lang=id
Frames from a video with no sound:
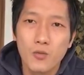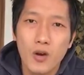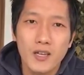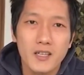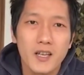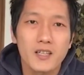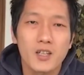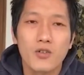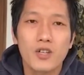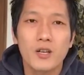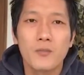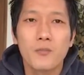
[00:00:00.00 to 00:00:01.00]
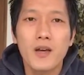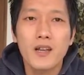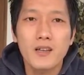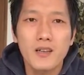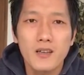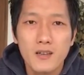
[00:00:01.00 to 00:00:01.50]
dua tiga tahun ke
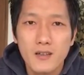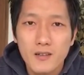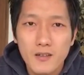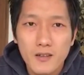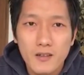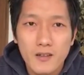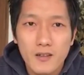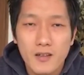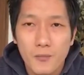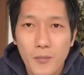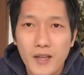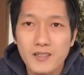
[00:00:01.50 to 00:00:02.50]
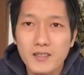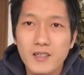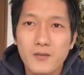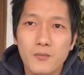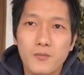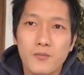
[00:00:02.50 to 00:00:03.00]
depan ya
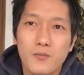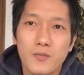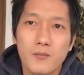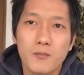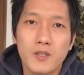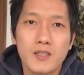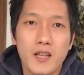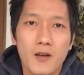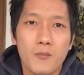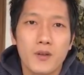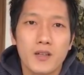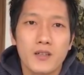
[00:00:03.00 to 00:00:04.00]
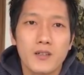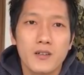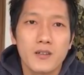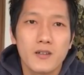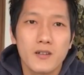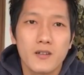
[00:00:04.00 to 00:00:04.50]
pasti bisa dapet
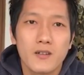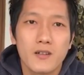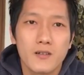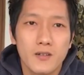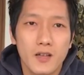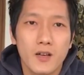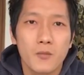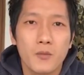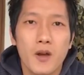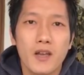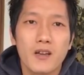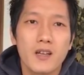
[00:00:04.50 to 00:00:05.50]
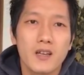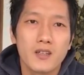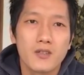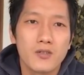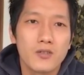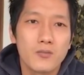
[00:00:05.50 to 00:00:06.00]
yang lebih baik lah
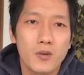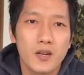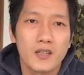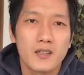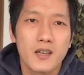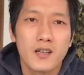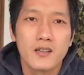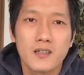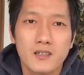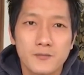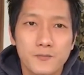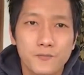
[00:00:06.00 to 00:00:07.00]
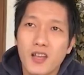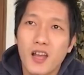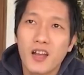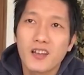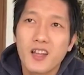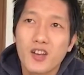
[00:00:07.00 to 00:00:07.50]
gitu pekerjaannya
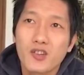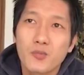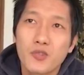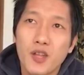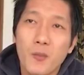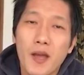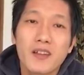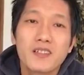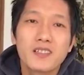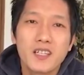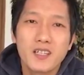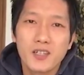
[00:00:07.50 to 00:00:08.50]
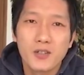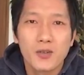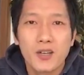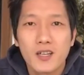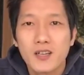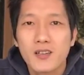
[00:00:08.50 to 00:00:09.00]
ya kita harus punya mindset
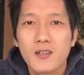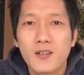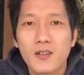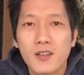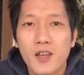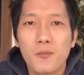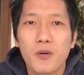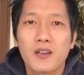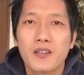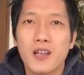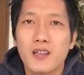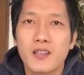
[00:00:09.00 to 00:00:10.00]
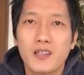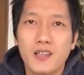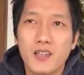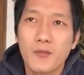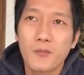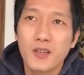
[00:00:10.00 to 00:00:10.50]
gitu kan ya pekerjaan
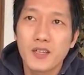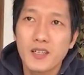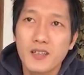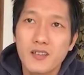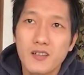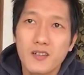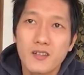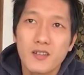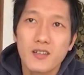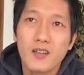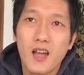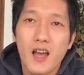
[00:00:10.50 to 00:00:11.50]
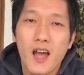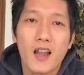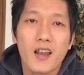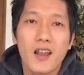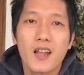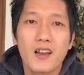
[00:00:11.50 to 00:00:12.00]
kita yang penting
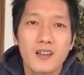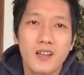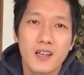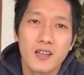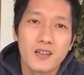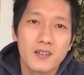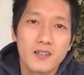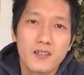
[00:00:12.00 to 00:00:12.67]
halal dan